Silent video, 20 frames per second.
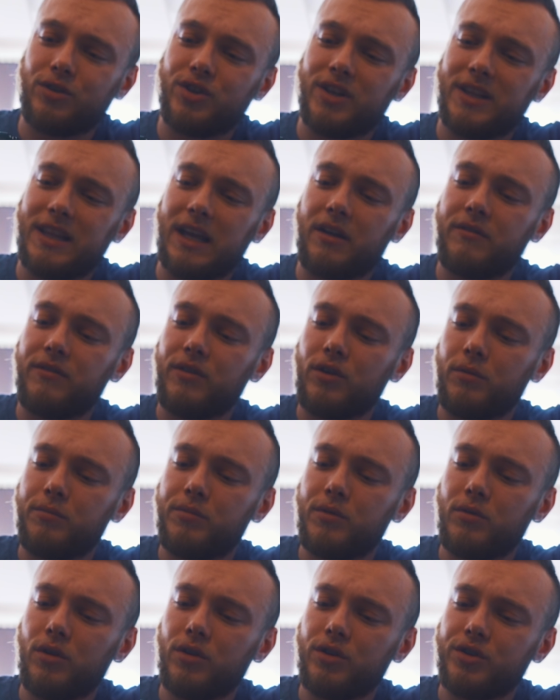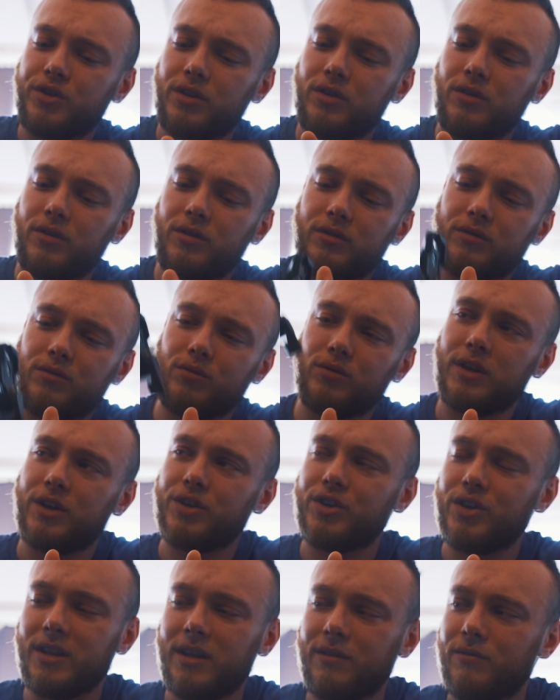to się tak wyrobiło, że no
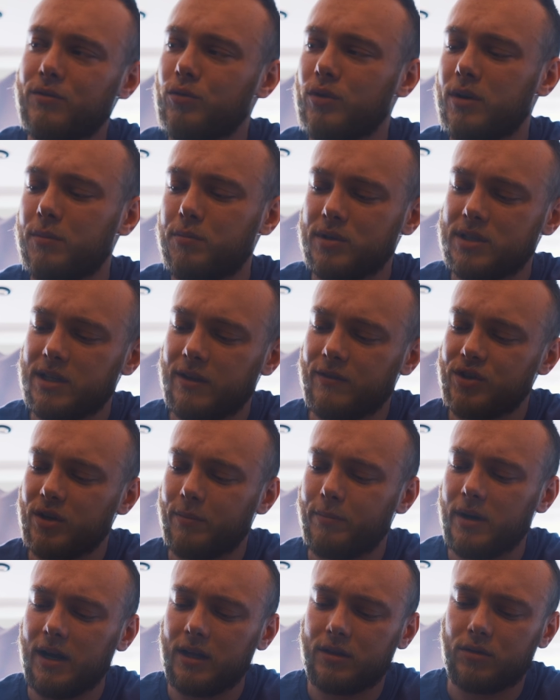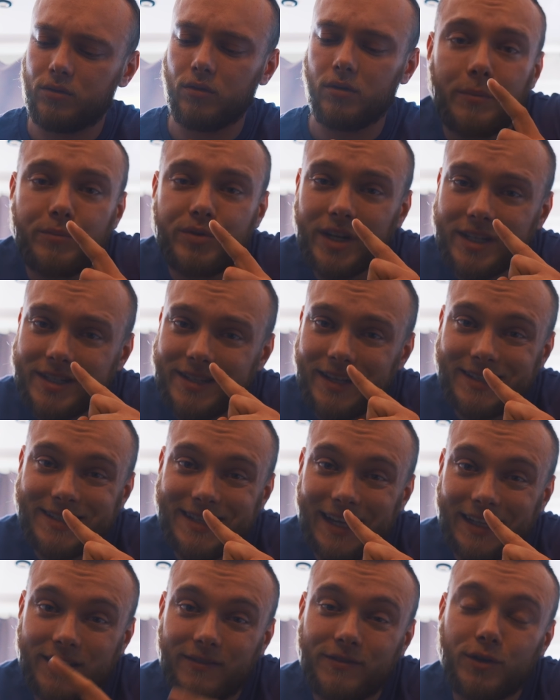tutaj się nie da w ogóle postawić aparatu. Przez ten
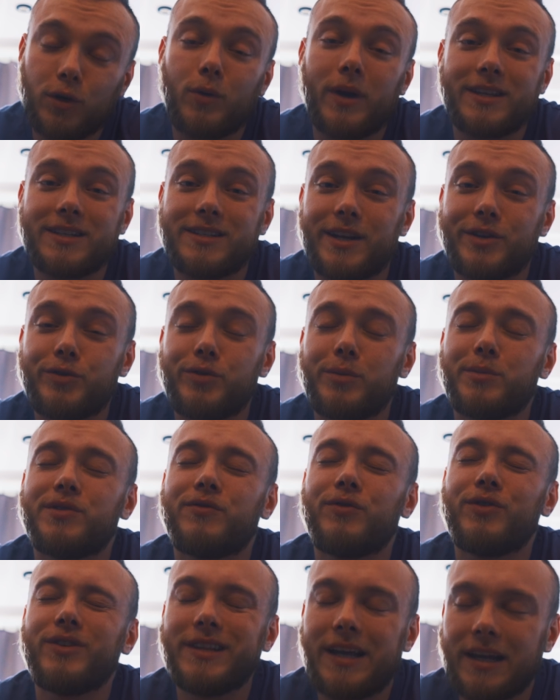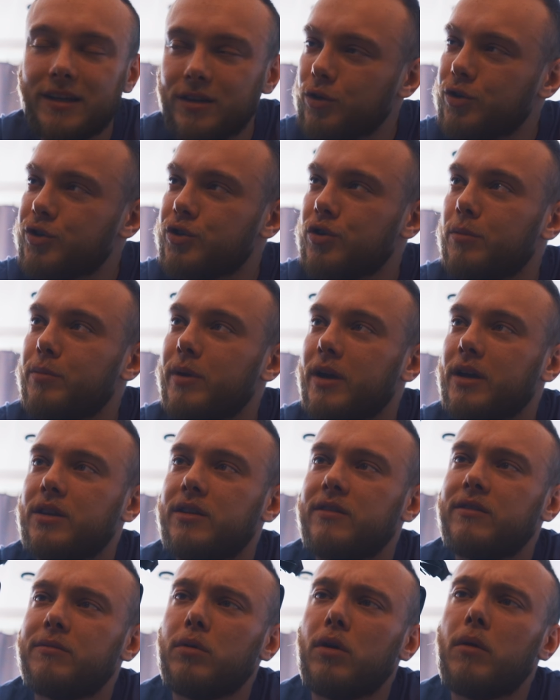statyw dokładnie straciłem swój najdroższy
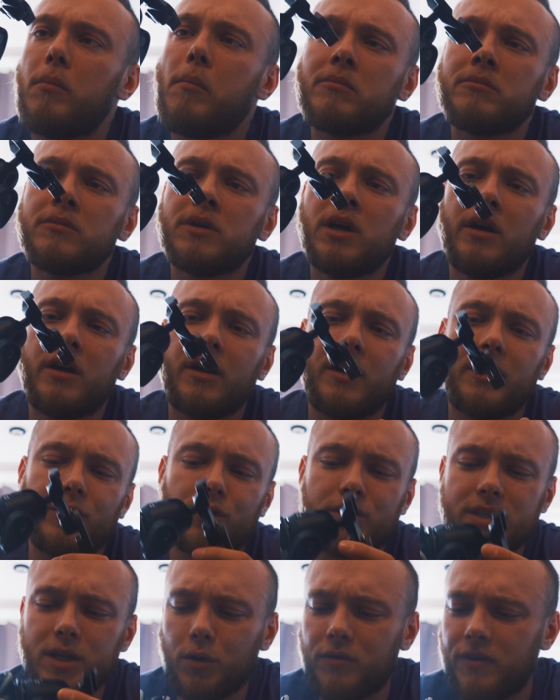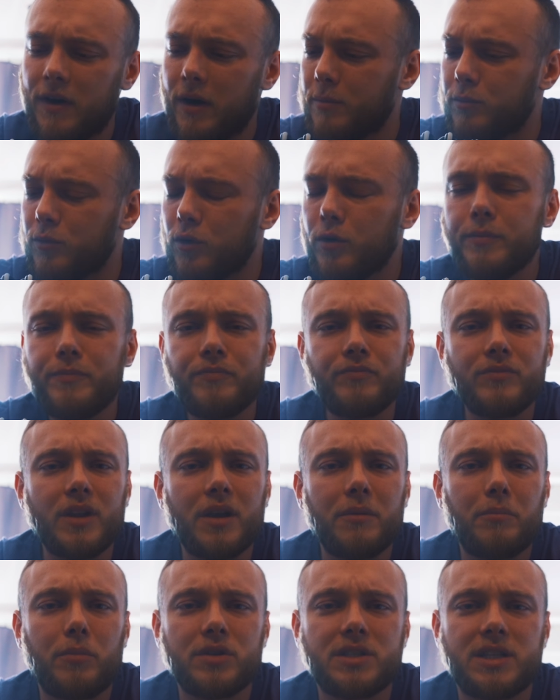obiektyw, bo no zaufałem mu,
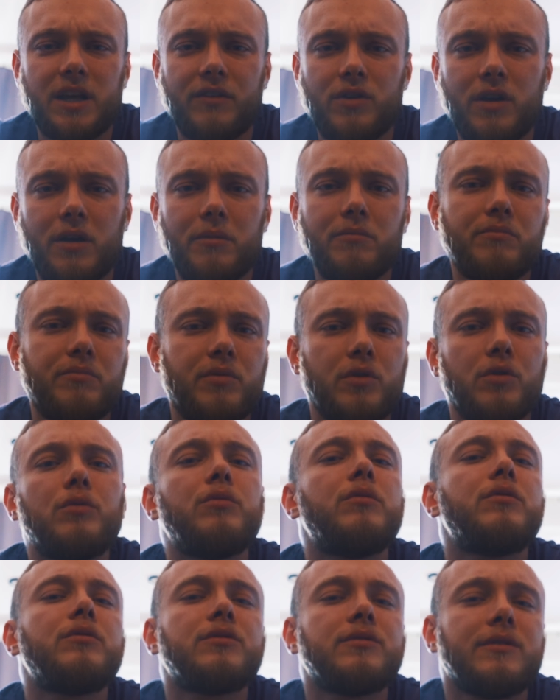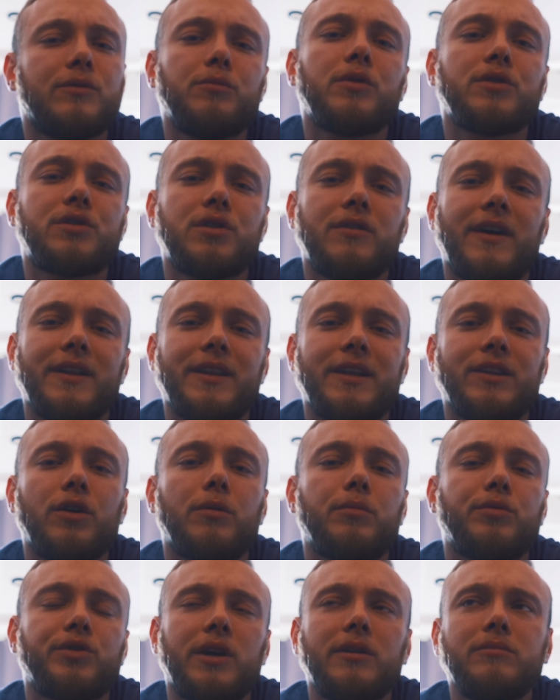postawiłem, był umocowany
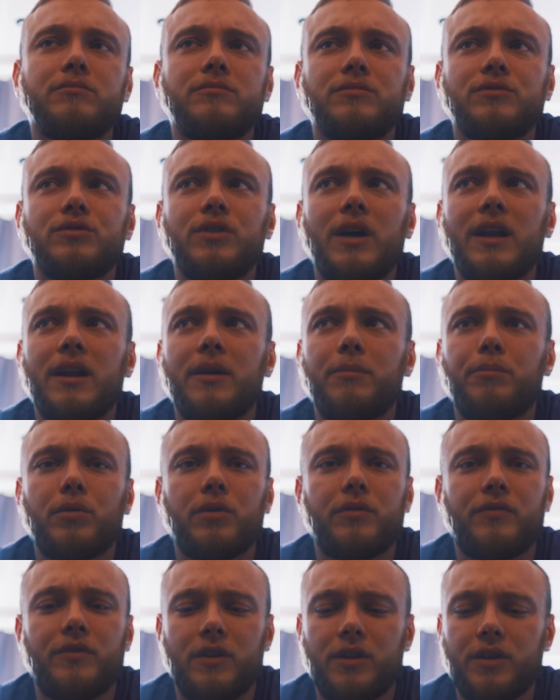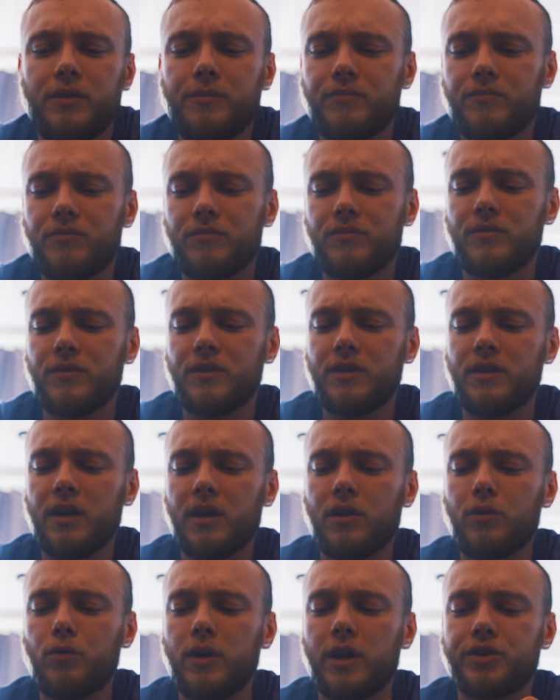dobrze, no ale po chwili
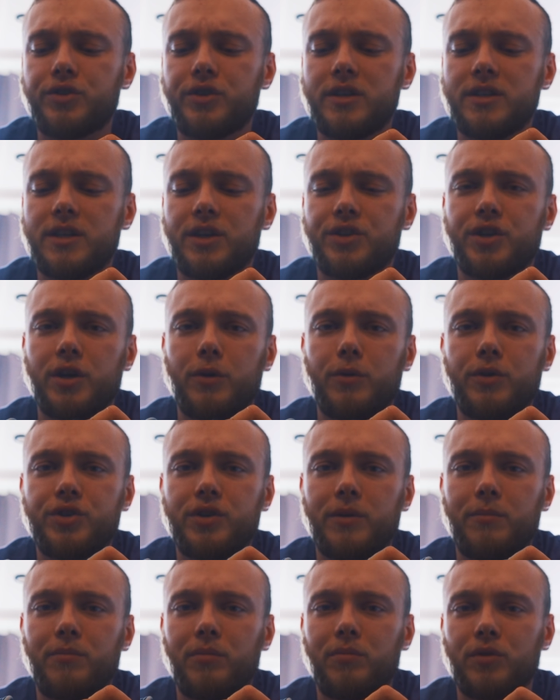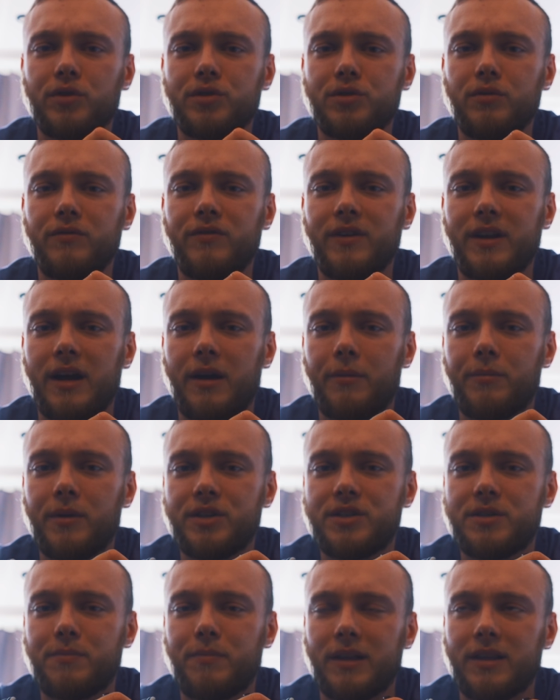te kuleczki zaczęły się po prostu
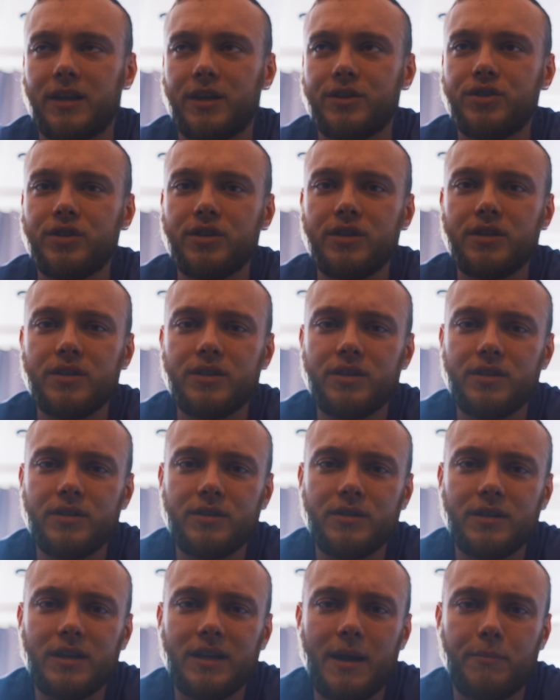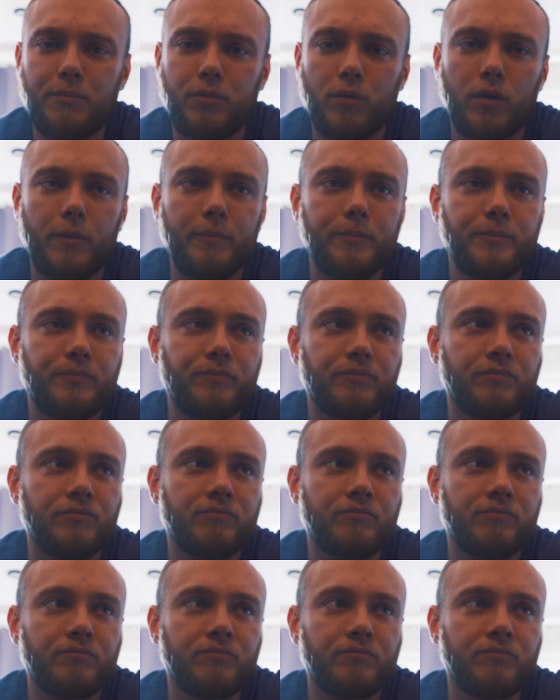wyrabiać, spadać i klepło.